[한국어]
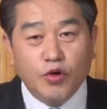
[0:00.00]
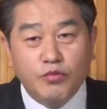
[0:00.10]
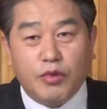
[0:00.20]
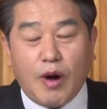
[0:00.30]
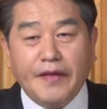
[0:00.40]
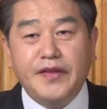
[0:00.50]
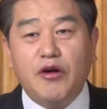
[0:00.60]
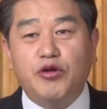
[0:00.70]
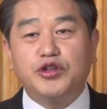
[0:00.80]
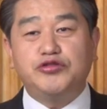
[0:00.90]
뭐
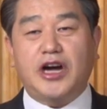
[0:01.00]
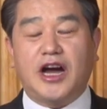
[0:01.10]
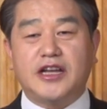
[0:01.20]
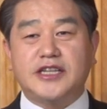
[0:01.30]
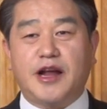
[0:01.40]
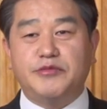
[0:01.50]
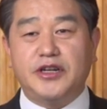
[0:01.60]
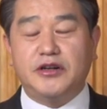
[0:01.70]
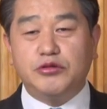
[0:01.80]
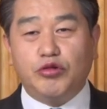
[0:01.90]
환방고기 주장하는
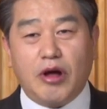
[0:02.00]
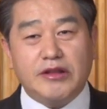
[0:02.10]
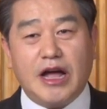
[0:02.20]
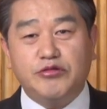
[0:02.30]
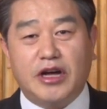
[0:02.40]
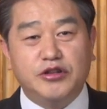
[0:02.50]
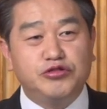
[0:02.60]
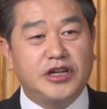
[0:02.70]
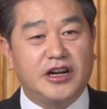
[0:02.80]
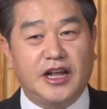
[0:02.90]
사람들이 을토왕당토하는
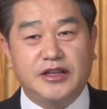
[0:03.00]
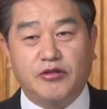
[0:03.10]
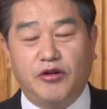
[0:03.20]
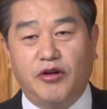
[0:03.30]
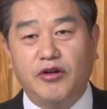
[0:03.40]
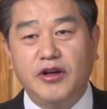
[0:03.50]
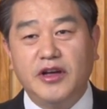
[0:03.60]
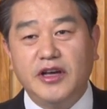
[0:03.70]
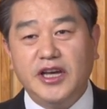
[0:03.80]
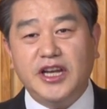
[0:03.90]
주장을 한다고
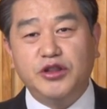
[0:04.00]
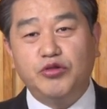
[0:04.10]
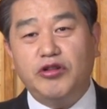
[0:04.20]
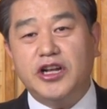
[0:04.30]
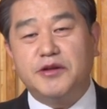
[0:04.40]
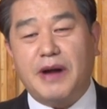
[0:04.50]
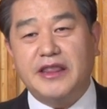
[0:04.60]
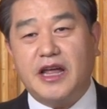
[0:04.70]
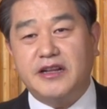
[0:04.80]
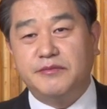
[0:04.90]
이런 논리를
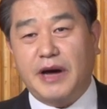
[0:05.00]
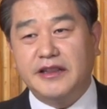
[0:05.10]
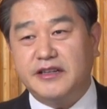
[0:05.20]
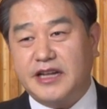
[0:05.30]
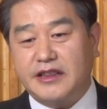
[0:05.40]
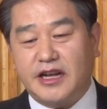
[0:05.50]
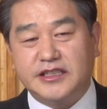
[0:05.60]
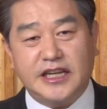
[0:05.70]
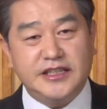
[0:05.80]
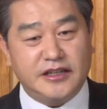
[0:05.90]
만들어낸다는
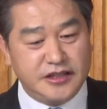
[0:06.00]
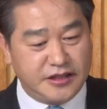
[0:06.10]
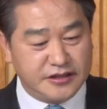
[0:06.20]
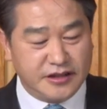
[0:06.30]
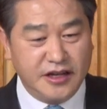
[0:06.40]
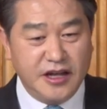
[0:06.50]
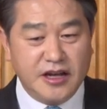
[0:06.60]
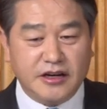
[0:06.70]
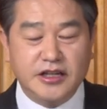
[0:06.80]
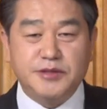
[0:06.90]
자체가 저는
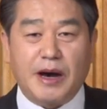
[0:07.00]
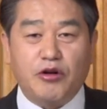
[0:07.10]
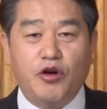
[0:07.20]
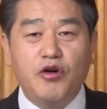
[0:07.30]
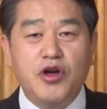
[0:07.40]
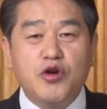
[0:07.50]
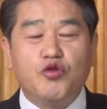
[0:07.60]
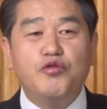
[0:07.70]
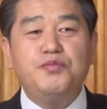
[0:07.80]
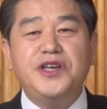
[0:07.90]
그것이 바로
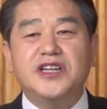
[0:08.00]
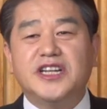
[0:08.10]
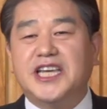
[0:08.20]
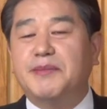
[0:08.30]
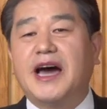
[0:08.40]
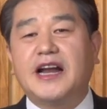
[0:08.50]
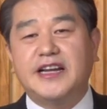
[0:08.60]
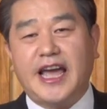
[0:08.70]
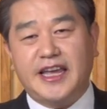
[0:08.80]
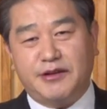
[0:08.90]
국민을
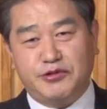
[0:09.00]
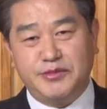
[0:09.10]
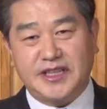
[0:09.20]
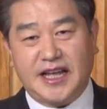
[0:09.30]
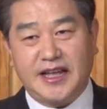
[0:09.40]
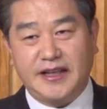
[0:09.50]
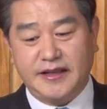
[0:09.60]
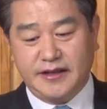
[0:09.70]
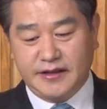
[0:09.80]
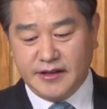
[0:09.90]
기만하는 행위라 고 봅니다.
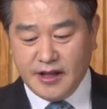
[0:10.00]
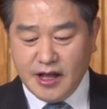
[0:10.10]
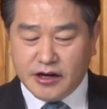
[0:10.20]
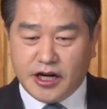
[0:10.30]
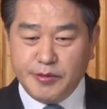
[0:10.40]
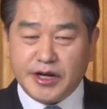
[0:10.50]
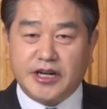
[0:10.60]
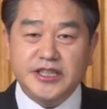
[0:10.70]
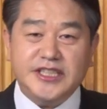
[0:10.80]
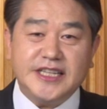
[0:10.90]
그러면
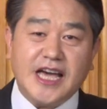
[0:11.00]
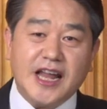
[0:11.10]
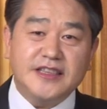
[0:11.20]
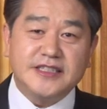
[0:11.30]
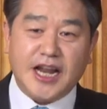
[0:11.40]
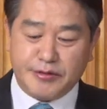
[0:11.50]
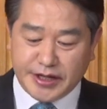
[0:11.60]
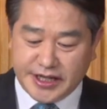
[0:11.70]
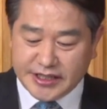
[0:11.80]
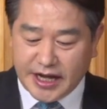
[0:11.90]
그 시대에 살았던
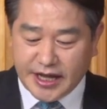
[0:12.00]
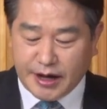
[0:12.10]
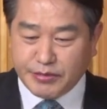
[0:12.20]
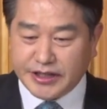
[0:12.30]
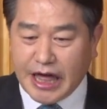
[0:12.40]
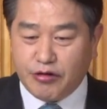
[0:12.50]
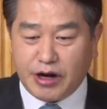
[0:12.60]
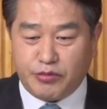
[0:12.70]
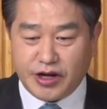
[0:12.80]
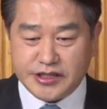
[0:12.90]
사람의 기자의 한번 내용을
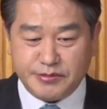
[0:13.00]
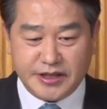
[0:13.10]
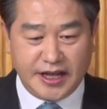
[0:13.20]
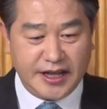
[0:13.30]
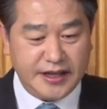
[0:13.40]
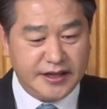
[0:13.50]
한번 보겠습니다.